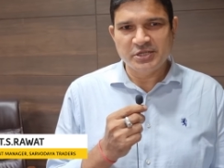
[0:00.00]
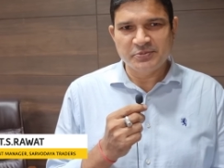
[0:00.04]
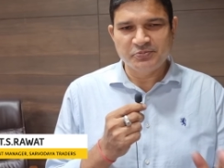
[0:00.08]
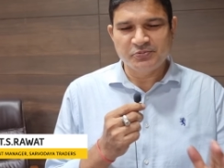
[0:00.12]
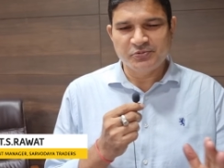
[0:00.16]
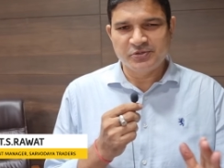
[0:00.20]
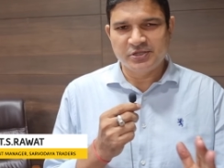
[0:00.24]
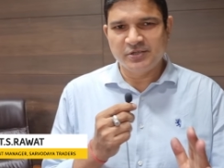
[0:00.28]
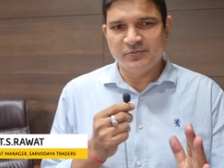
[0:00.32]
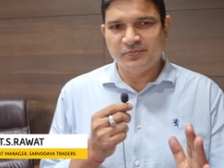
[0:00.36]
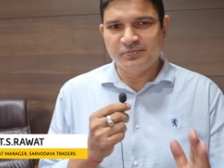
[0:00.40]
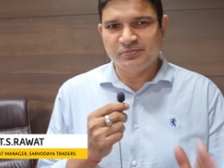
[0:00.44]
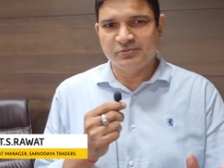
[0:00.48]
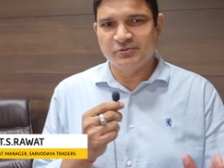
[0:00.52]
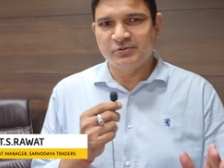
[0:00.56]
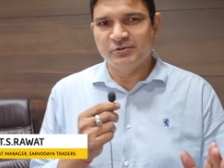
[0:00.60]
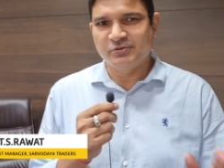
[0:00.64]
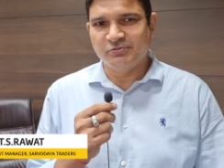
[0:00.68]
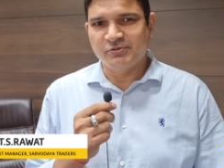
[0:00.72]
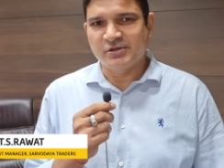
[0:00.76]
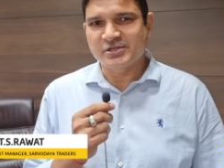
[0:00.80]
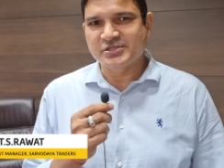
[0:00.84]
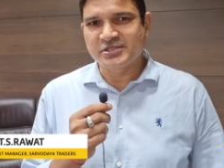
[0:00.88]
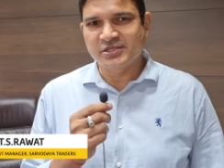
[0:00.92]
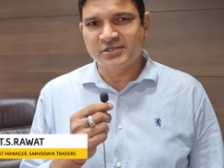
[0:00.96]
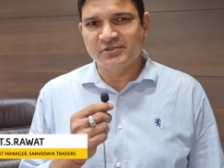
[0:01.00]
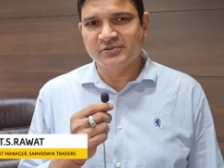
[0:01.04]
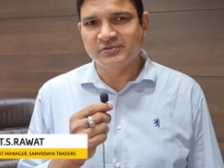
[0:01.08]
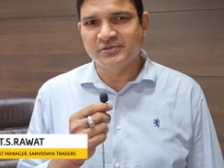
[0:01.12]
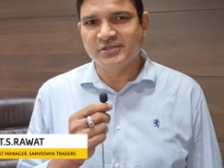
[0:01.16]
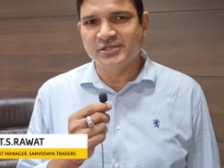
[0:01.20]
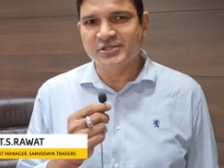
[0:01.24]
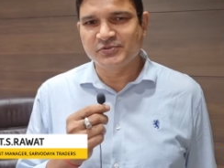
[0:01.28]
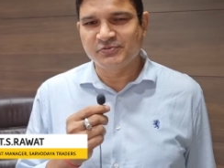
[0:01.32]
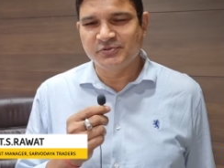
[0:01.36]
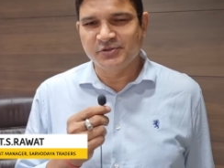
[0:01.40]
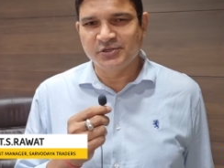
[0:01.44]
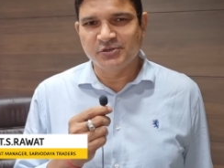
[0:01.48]
कीप कीप वाचिंग
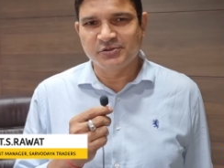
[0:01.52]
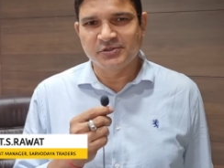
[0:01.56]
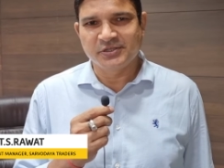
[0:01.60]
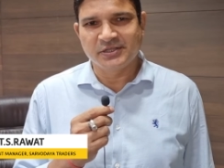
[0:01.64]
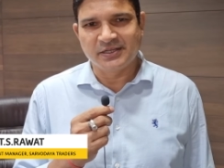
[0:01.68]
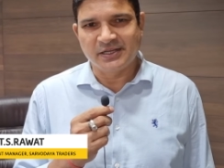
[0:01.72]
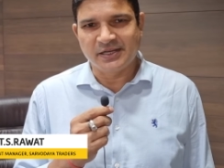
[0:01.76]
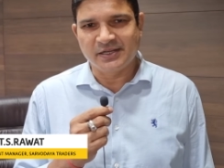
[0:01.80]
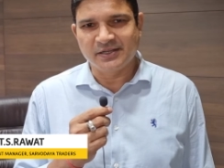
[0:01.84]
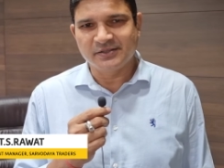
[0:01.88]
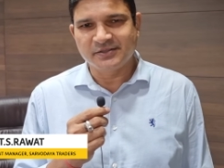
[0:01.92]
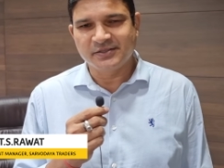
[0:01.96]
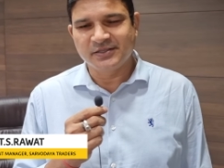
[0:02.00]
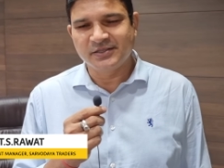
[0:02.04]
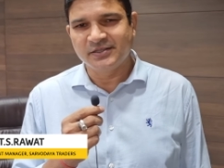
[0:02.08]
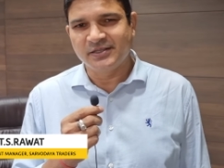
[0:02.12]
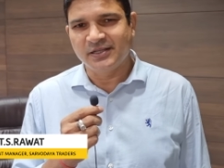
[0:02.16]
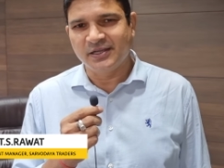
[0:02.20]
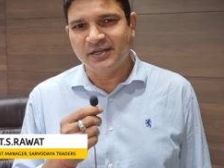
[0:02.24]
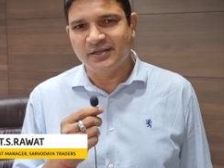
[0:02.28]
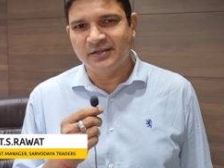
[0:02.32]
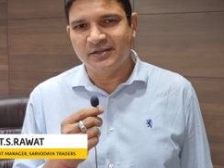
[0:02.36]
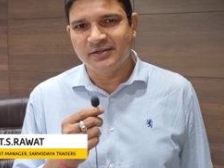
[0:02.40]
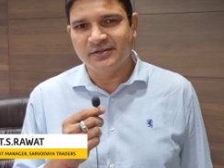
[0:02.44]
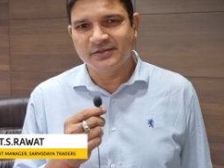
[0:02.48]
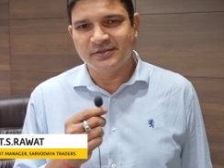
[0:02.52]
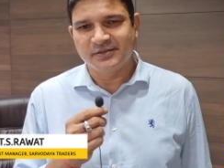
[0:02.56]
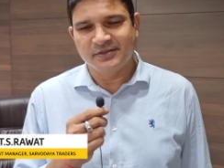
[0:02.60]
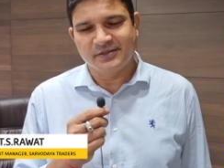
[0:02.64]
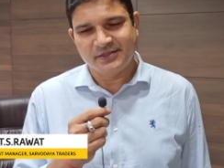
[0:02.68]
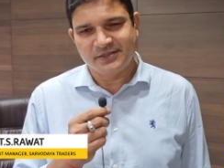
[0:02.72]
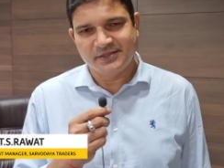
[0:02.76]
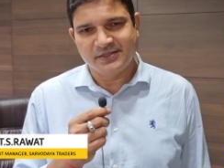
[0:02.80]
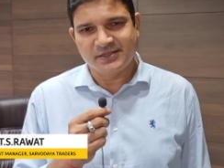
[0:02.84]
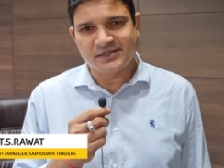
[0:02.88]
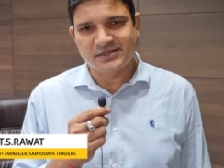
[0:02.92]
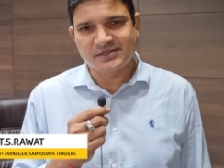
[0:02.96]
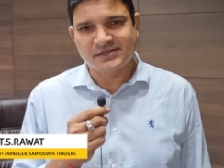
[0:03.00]
दिस वीडियो टिल एंड देयर इज वन मोर
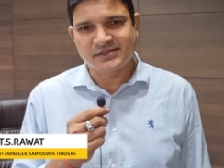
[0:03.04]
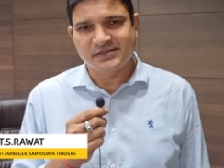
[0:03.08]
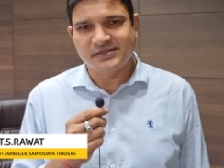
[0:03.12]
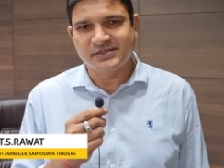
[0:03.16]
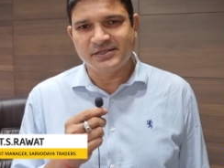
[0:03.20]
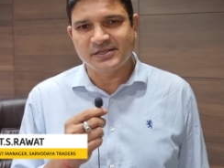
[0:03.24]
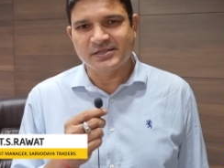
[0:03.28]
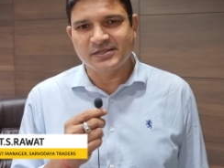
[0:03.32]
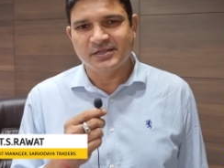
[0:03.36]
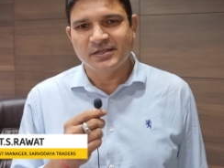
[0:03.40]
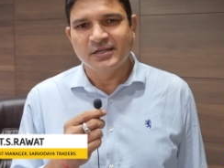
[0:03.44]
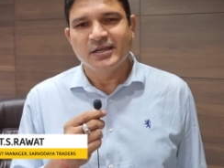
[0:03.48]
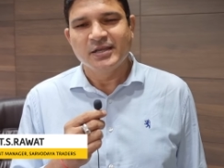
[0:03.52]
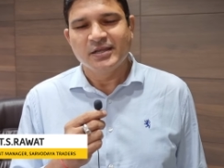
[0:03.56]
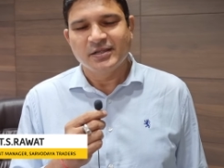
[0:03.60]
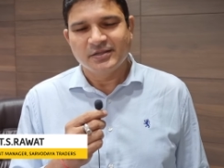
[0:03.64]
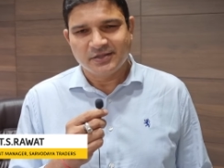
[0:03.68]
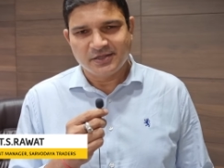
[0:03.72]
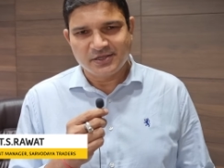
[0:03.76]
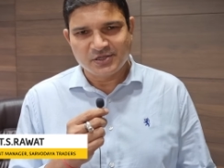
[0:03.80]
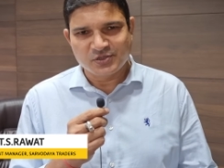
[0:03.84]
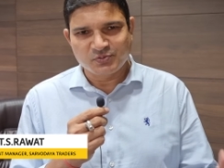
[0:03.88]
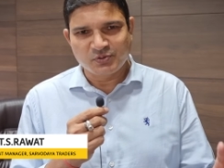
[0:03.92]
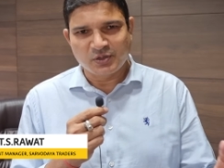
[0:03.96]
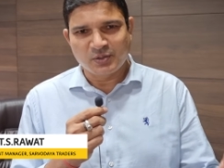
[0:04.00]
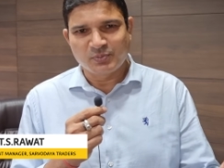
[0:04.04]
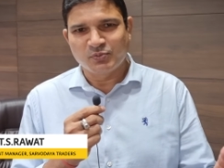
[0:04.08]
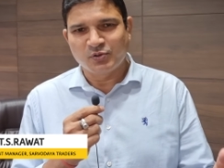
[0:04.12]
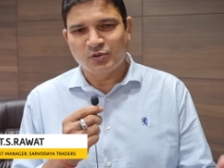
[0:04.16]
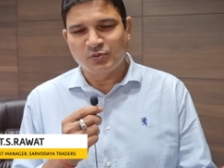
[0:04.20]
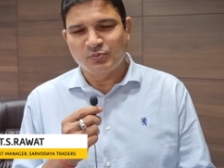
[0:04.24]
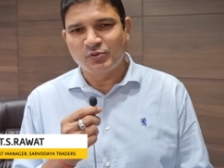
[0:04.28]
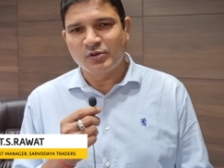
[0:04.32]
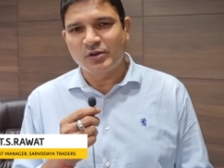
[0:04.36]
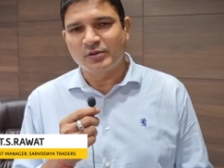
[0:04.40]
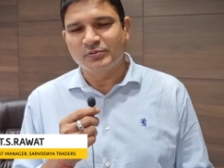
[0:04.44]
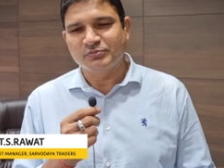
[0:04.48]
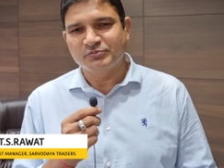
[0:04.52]
बॉम्ब देयर इज देयर इज वन मोर
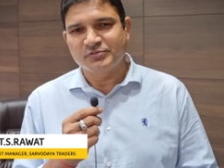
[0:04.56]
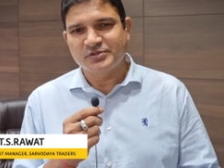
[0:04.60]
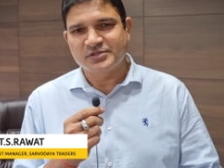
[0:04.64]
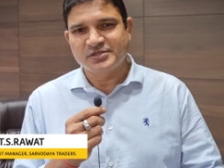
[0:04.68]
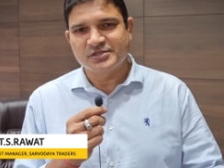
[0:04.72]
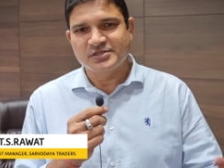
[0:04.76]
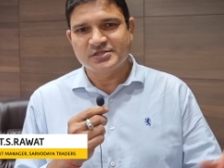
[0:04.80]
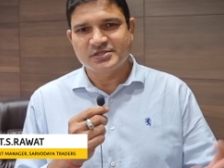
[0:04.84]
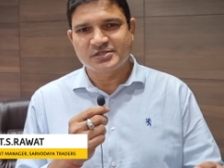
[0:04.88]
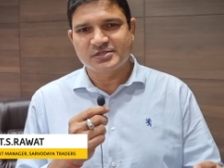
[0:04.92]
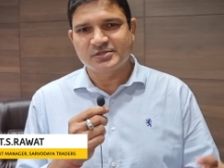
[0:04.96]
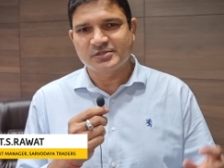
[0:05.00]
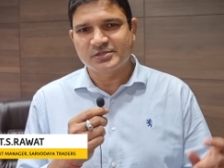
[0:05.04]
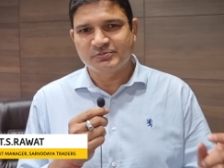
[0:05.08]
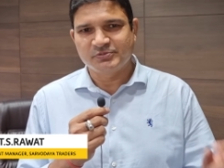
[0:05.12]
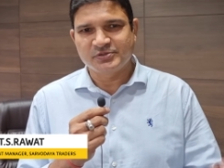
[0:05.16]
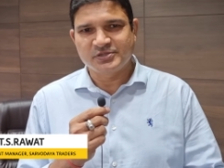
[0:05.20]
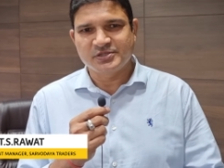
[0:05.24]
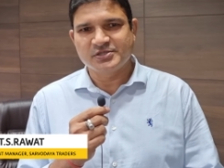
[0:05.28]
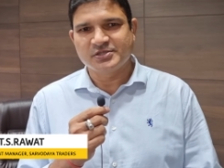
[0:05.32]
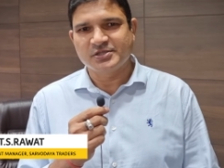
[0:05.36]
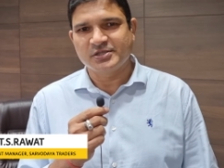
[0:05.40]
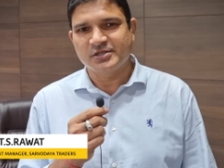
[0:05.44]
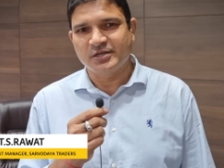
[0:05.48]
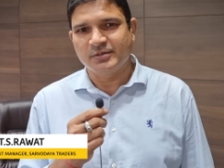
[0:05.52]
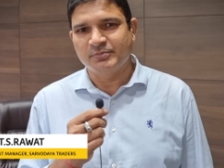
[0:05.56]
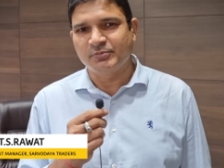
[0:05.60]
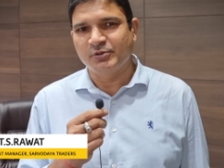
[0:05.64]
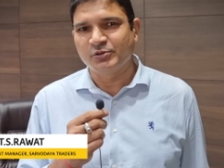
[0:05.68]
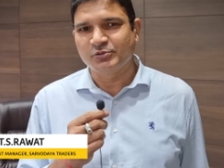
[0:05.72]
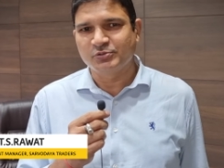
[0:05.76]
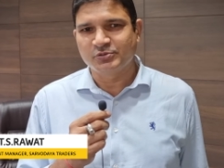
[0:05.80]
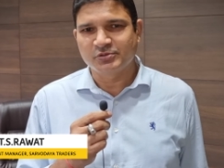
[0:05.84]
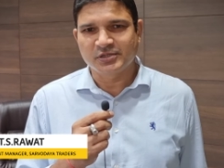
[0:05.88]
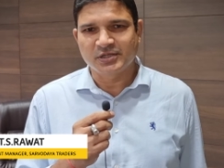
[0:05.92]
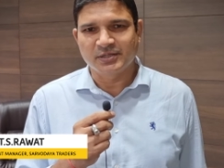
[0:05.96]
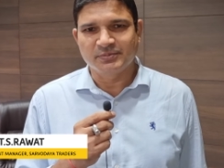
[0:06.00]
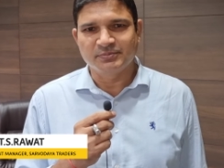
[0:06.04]
बॉम्ब व्हिच इज व्हिच इज
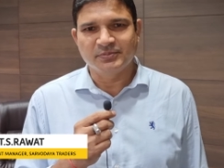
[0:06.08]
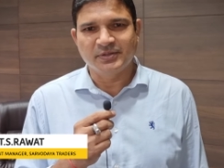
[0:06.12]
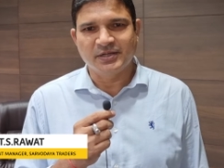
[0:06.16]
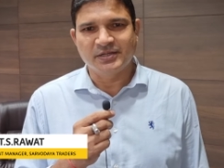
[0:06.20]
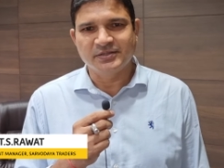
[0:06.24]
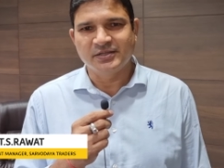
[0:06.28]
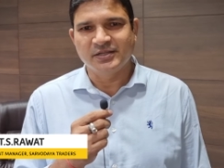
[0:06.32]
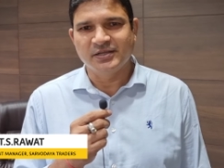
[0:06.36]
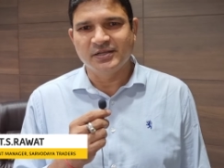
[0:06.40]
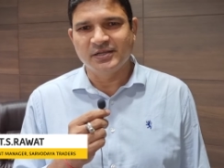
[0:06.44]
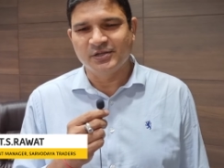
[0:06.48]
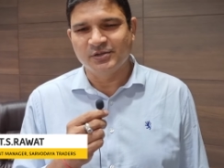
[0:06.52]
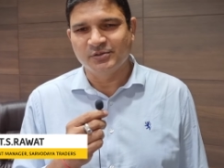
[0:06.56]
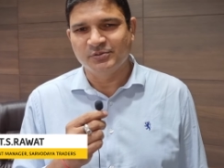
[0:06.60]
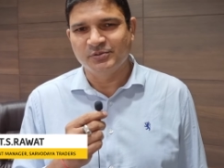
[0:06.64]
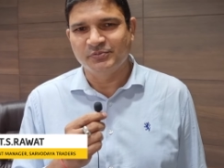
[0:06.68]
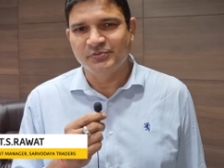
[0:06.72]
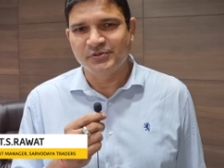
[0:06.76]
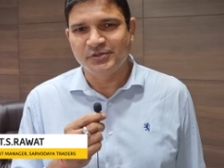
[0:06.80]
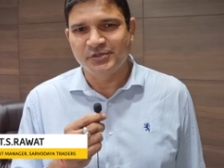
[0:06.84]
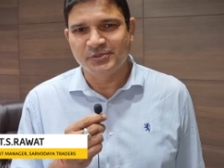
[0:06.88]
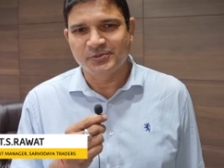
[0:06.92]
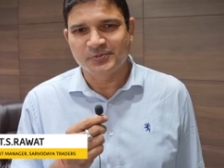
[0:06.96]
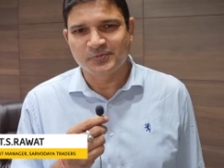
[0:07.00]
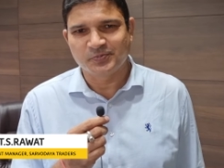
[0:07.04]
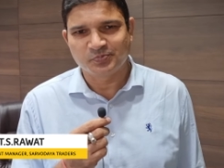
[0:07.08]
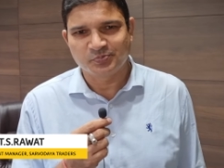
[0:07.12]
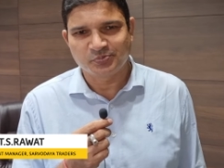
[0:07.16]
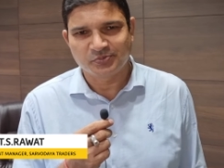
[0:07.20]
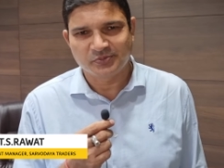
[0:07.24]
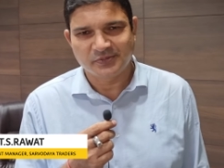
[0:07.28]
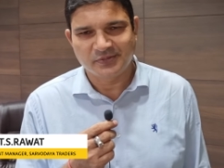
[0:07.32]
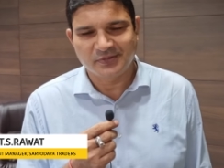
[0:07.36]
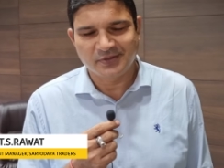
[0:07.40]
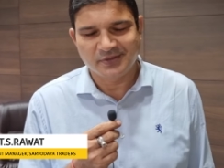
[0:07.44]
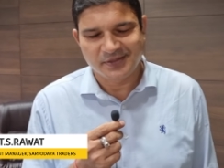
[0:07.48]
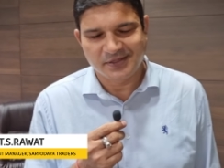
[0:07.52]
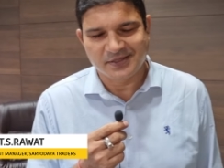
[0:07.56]
अबाउट टू कम एट द एंड ऑफ द वीडियो
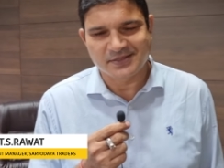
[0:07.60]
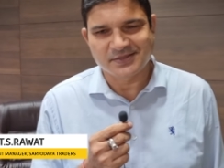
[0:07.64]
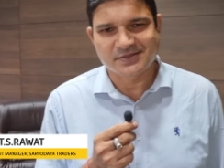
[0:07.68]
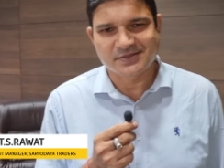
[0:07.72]
ऑलराइट